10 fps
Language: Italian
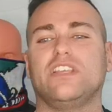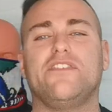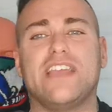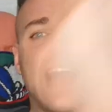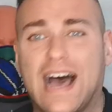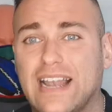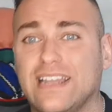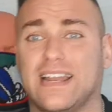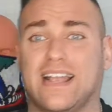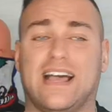di
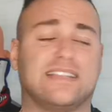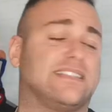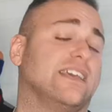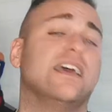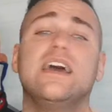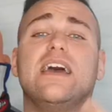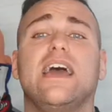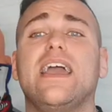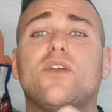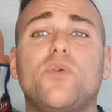Vialli, ragazzi,
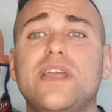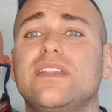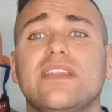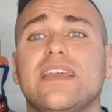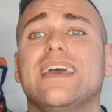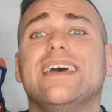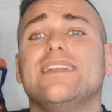e quindi